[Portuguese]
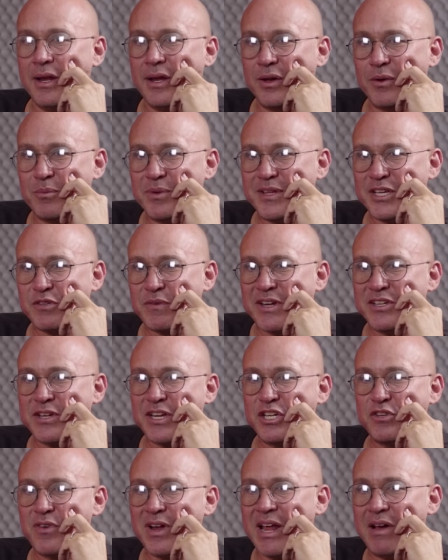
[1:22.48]
uma das frases que
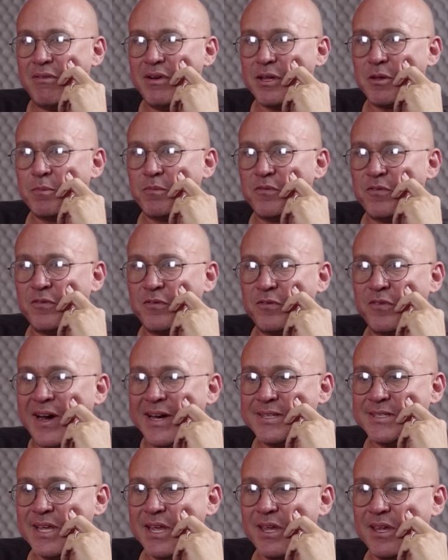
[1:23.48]
eles falava que
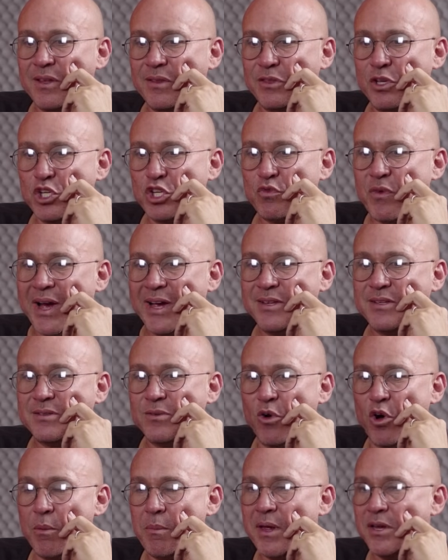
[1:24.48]
fazem, Deus faz
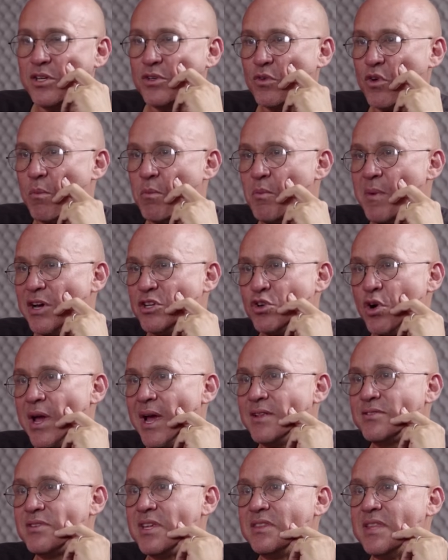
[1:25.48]
homens como o Major
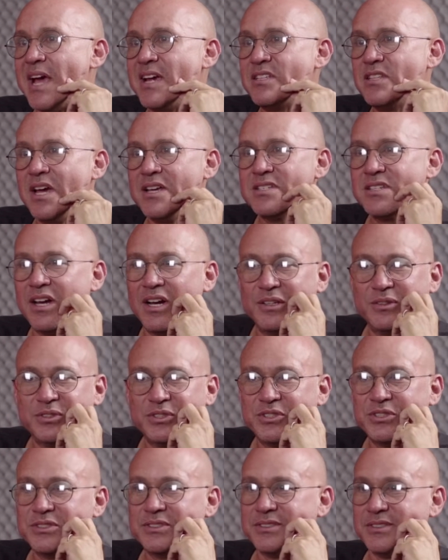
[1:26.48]
Edson em 10, 10
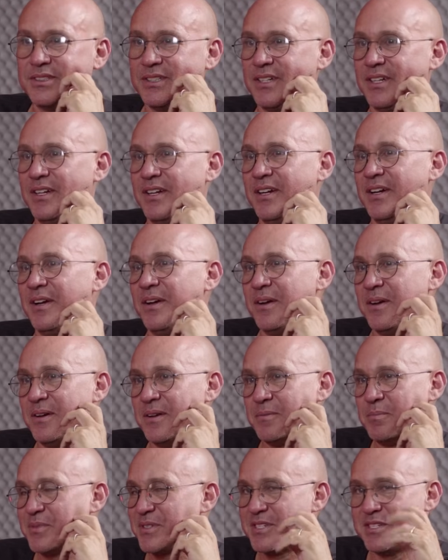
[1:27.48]
anos.
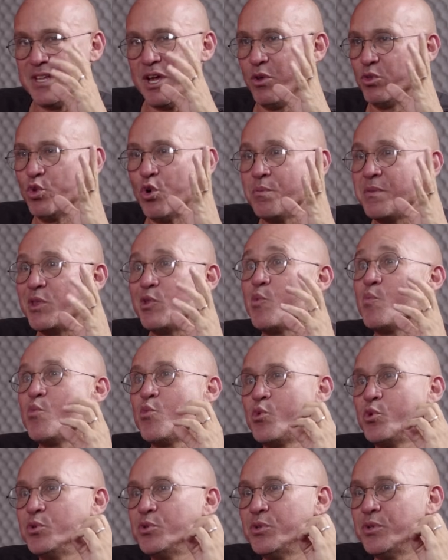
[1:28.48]
Senão domina o
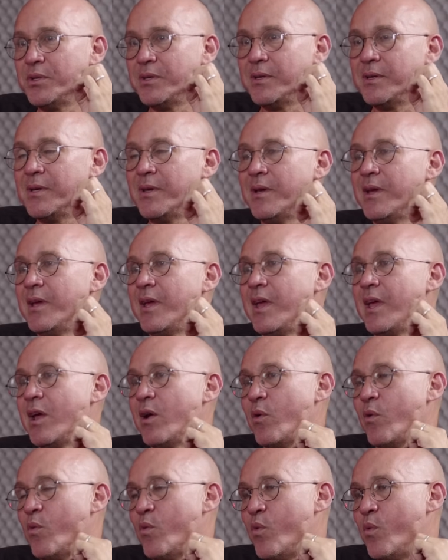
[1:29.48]
mundo.
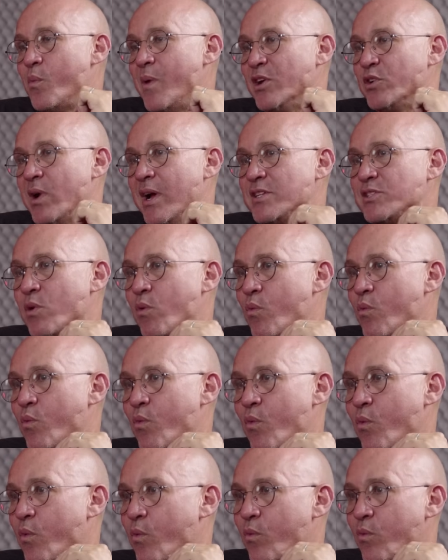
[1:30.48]
O Major Edson é
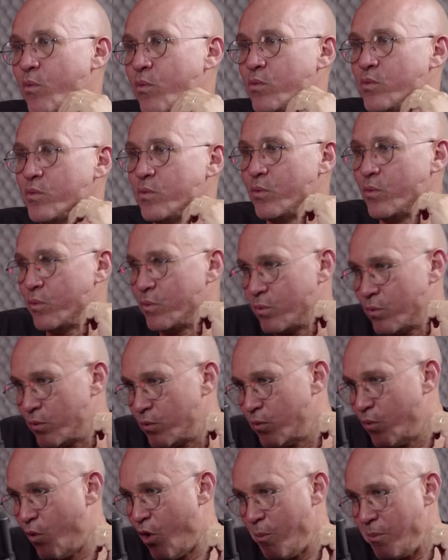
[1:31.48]
um,
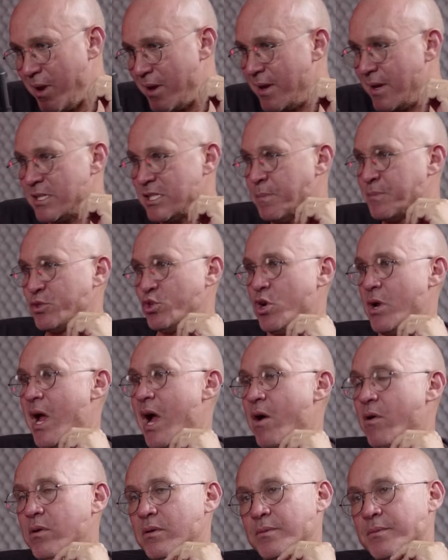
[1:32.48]
um homem
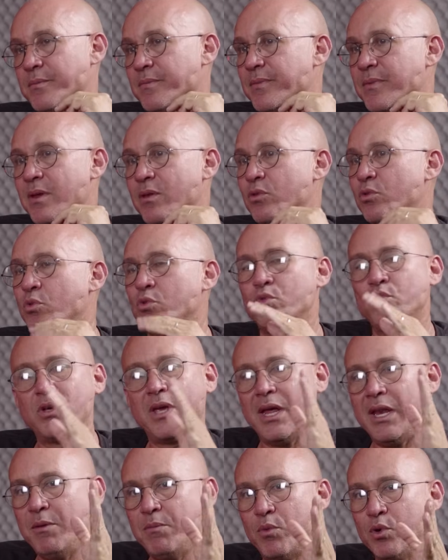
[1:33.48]
excepcional. Tudo que
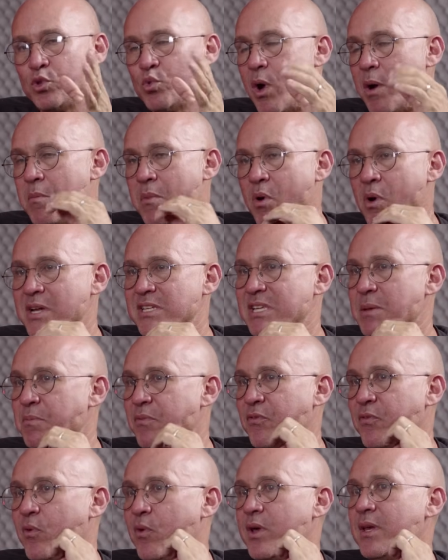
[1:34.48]
ele botou a mão, ele sempre
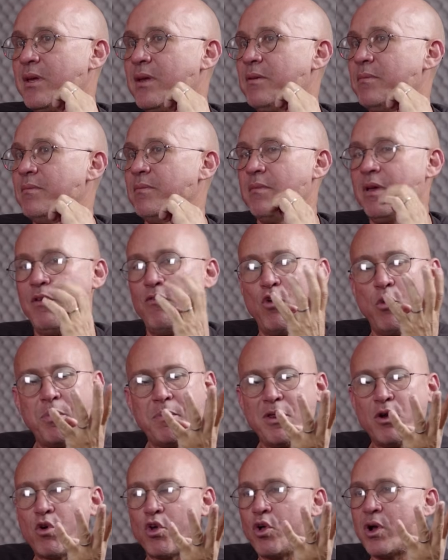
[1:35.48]
foi, ele foi o
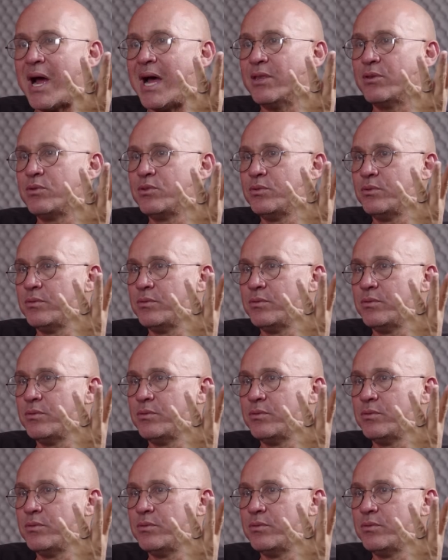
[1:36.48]
primeiro colocado